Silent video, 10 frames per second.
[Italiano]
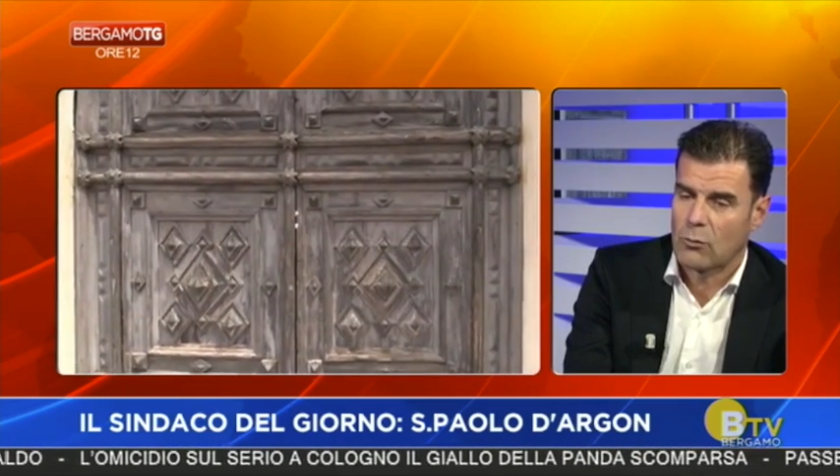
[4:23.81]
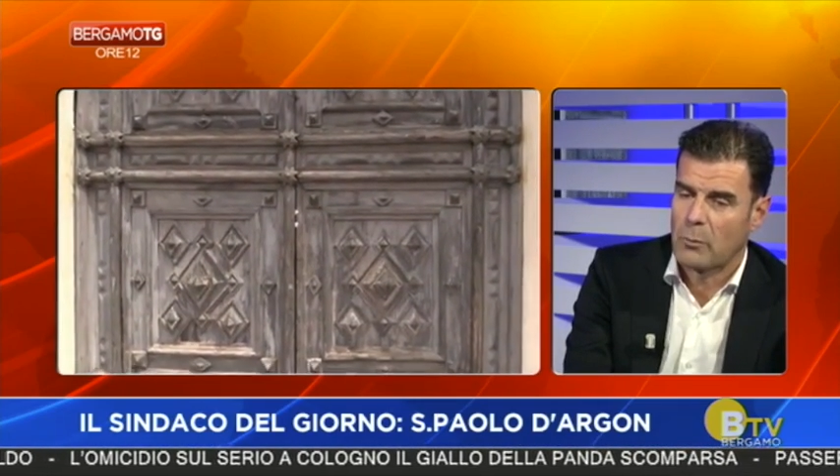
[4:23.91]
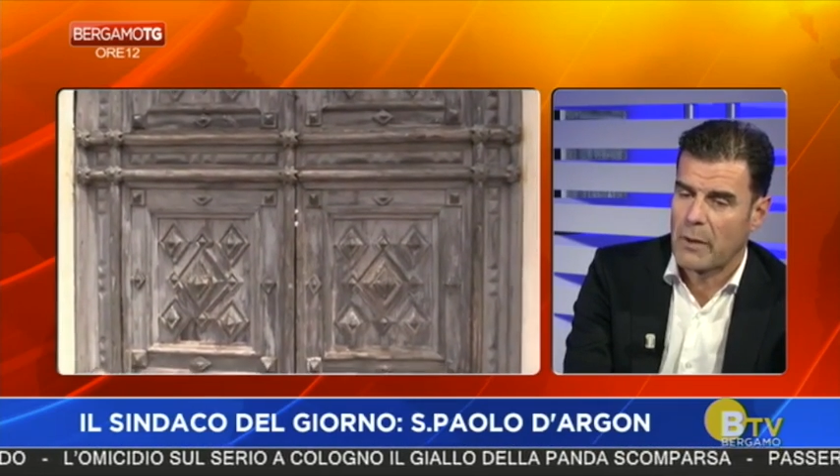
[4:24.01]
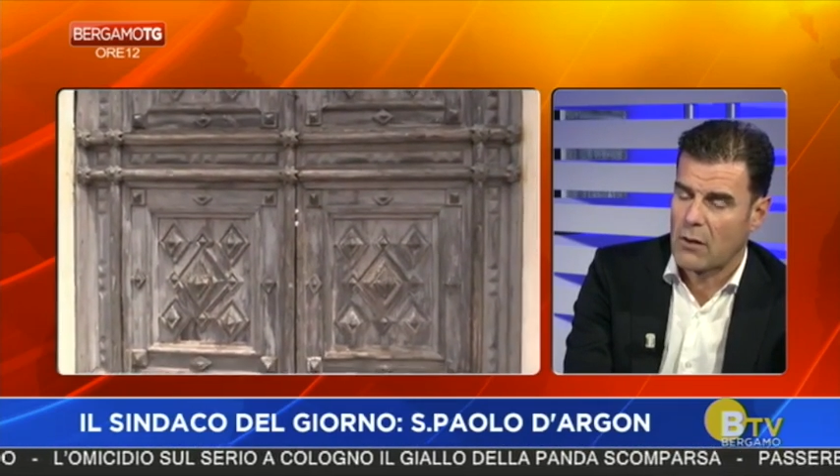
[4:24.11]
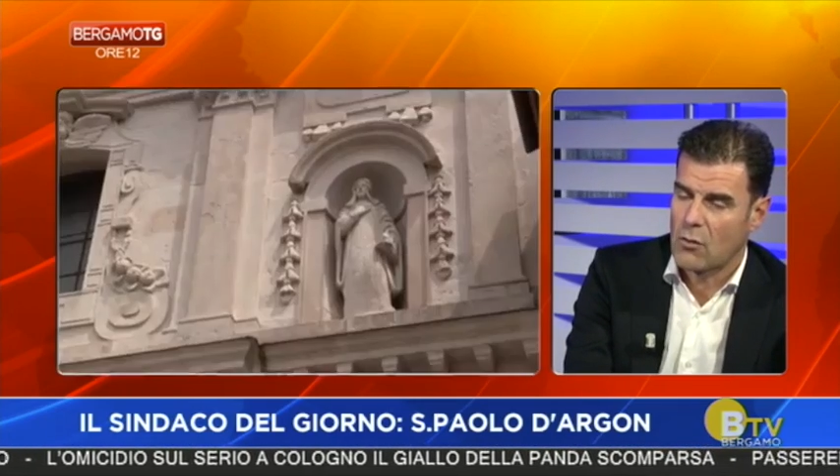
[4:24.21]

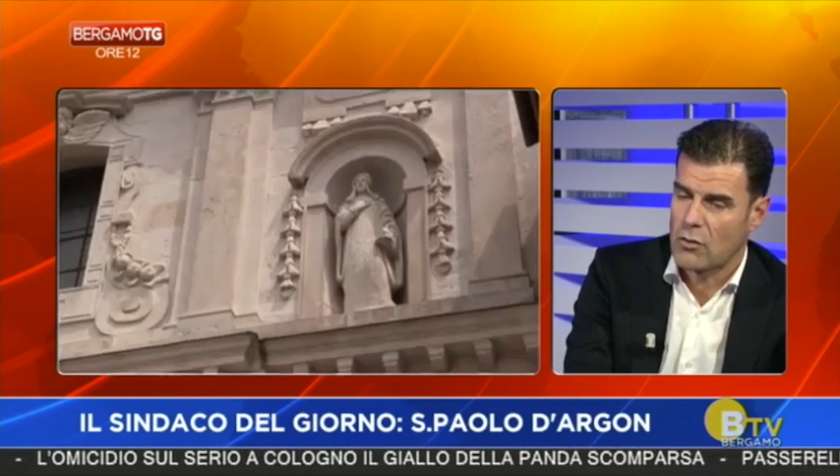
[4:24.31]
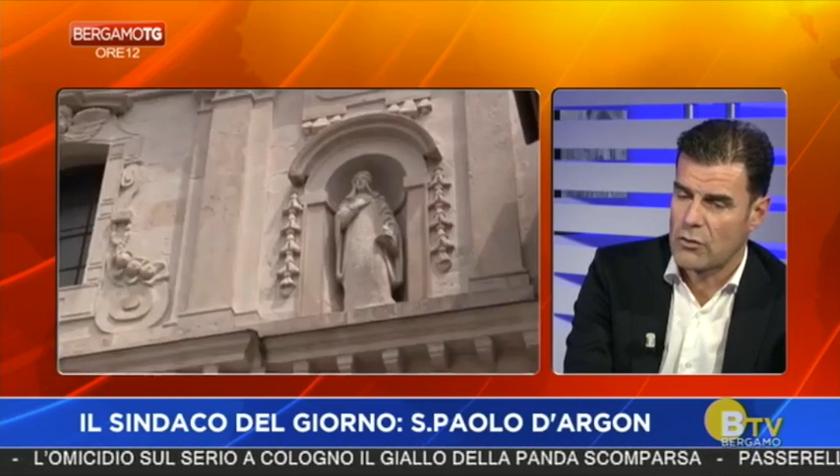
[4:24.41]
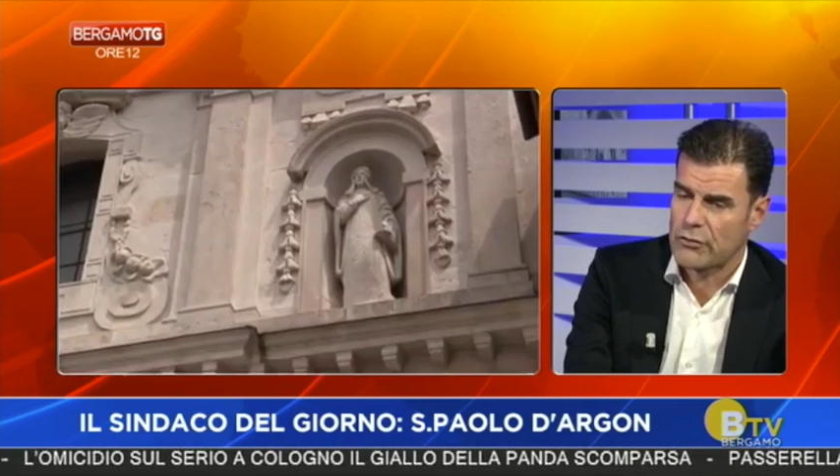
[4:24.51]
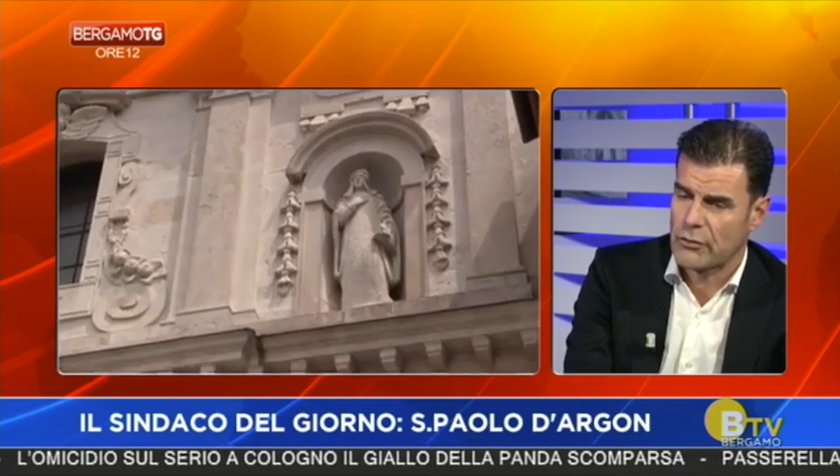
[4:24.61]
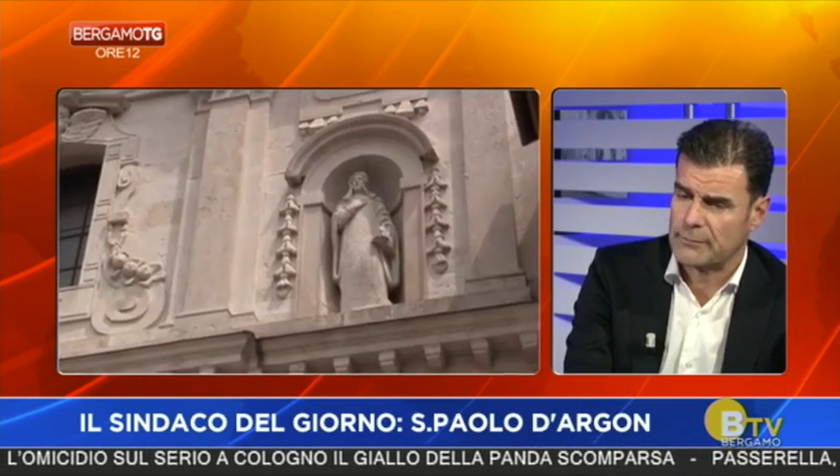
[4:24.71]
un
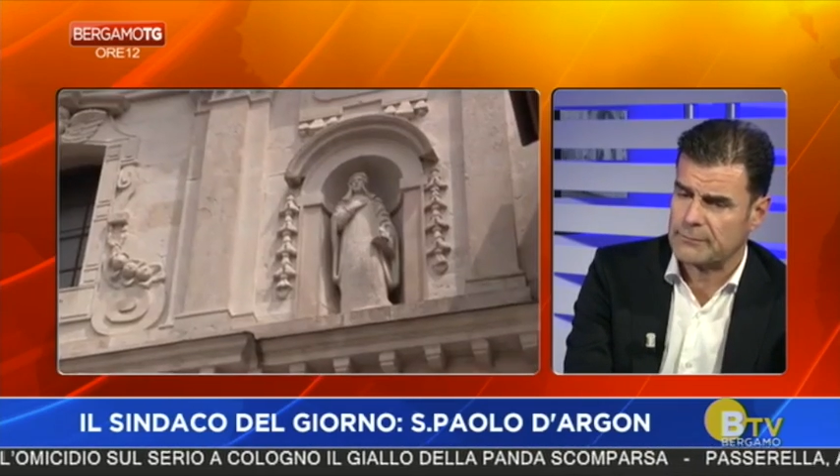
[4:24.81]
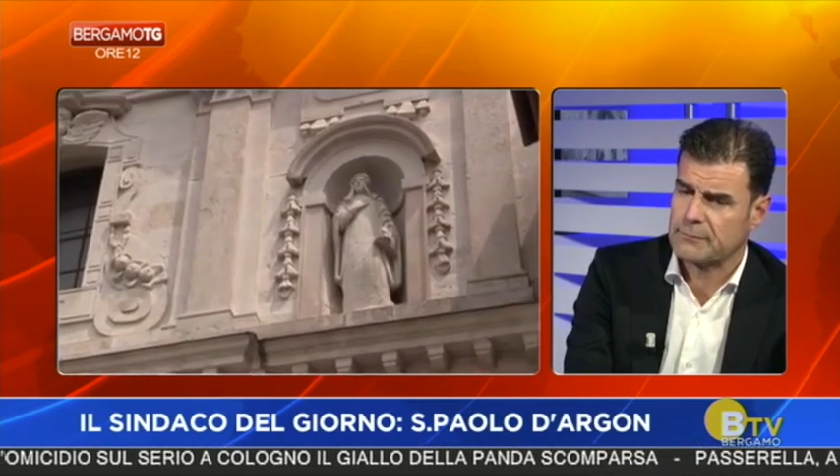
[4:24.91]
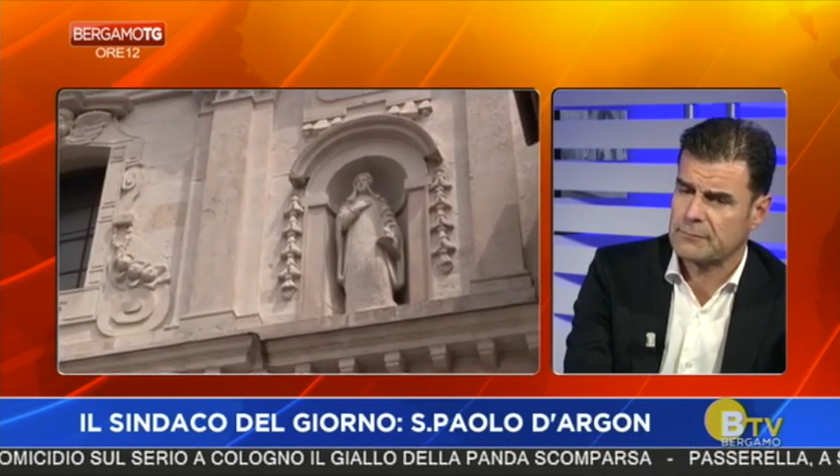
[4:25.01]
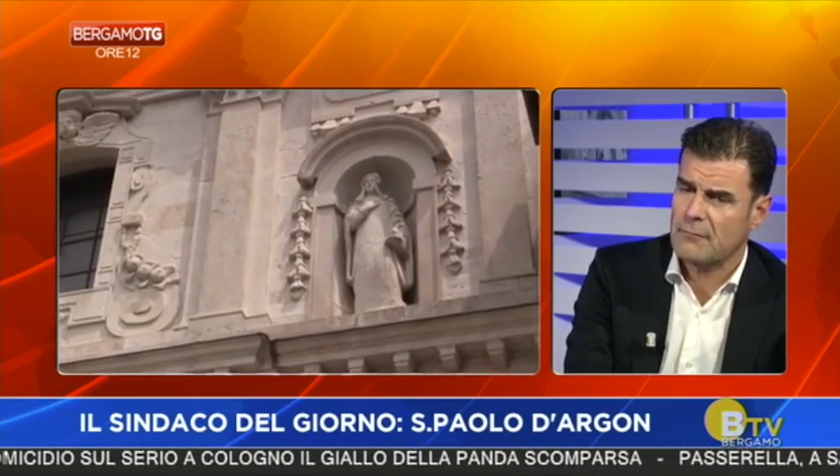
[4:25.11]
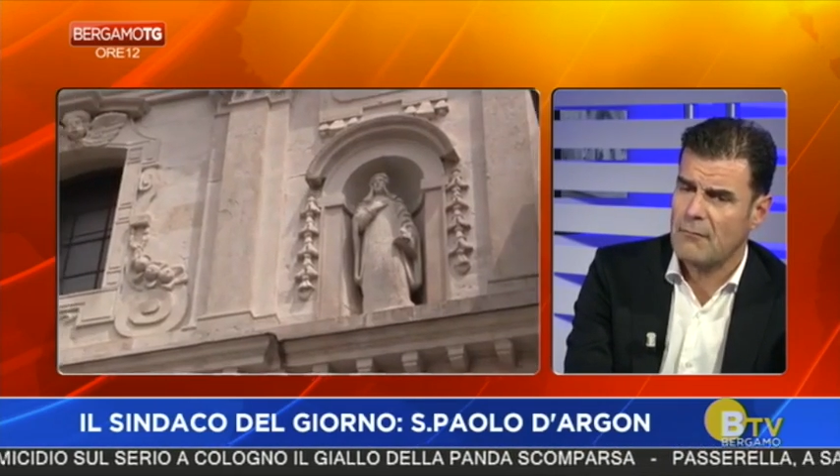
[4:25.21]
percorso
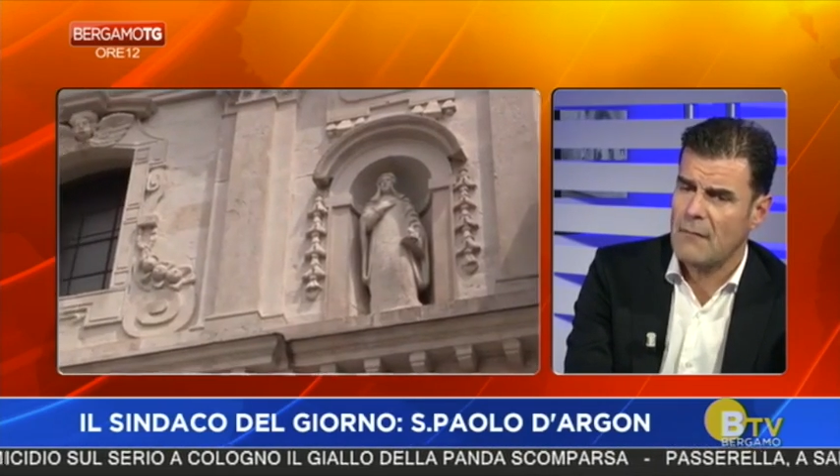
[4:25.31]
